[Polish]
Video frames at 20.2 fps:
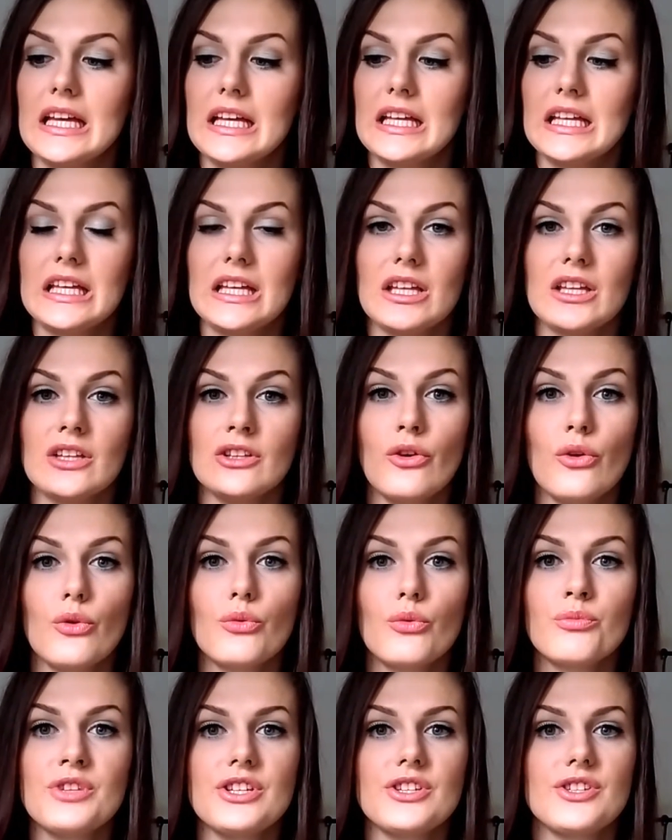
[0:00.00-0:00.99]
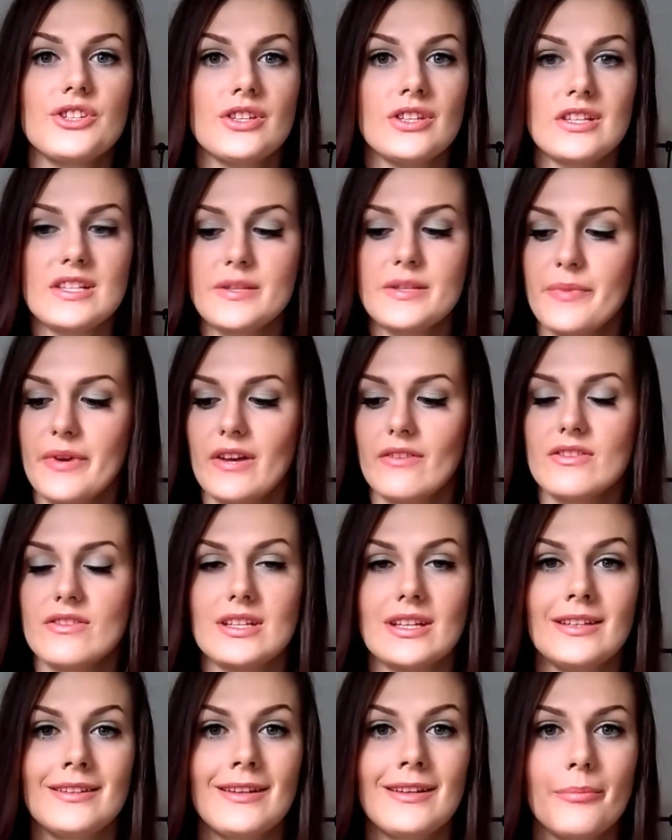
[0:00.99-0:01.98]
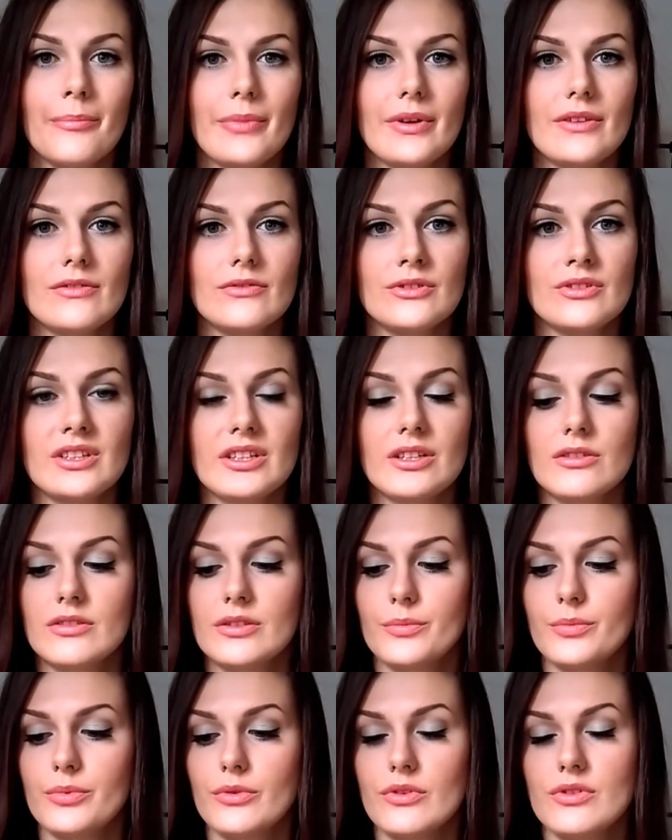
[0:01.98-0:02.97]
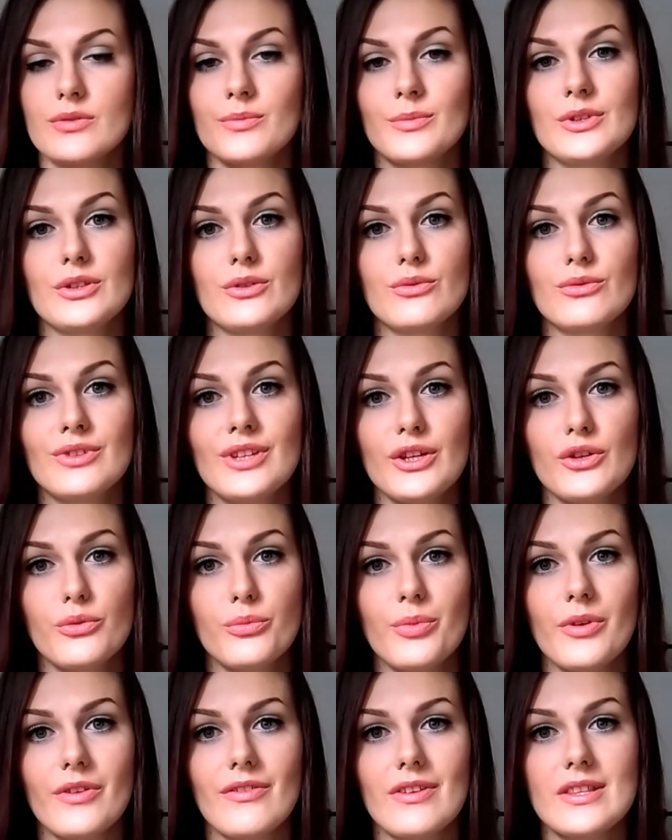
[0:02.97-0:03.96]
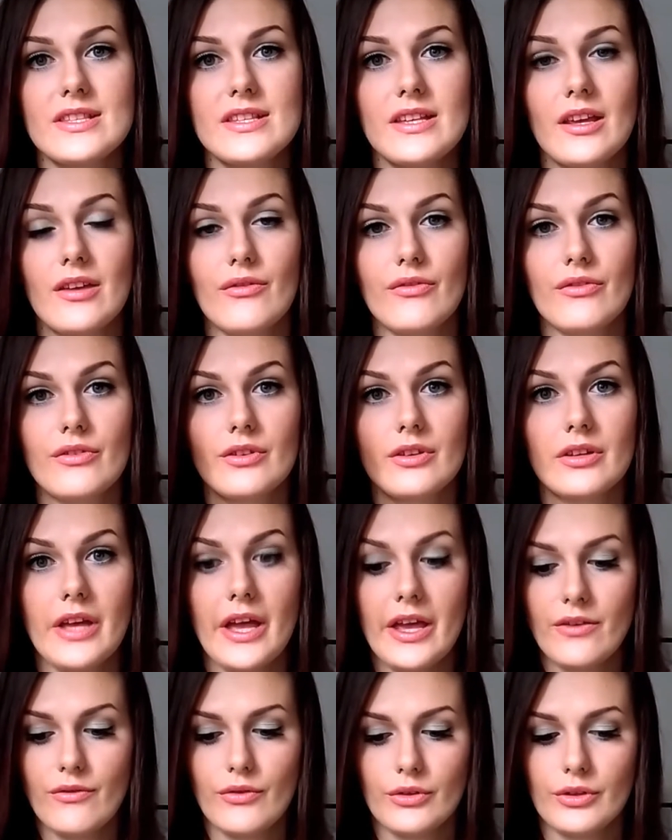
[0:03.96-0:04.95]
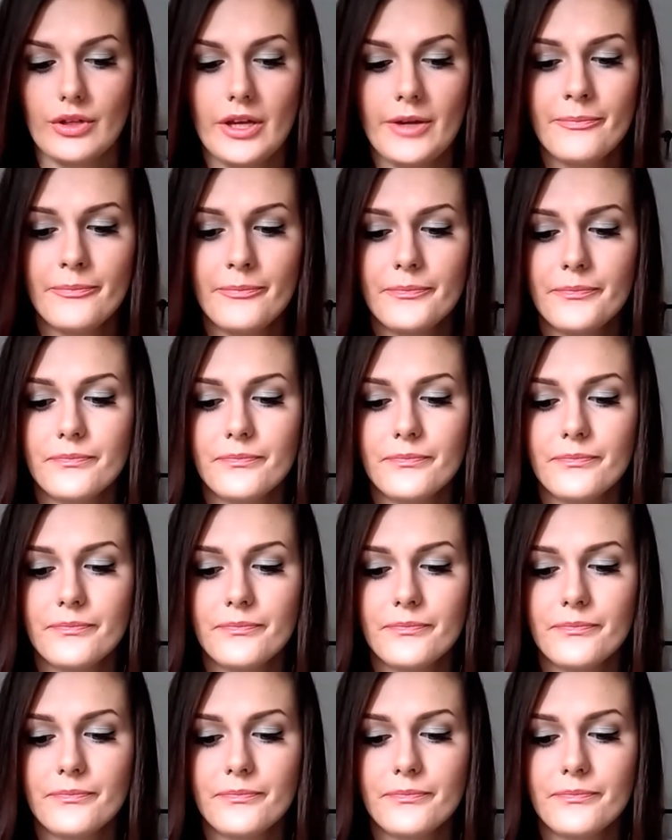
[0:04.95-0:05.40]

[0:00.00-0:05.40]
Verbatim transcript: e, no u mnie się nie sprawdza i na pewno tego typu kosmetyku nie kupię więcej w Avonie.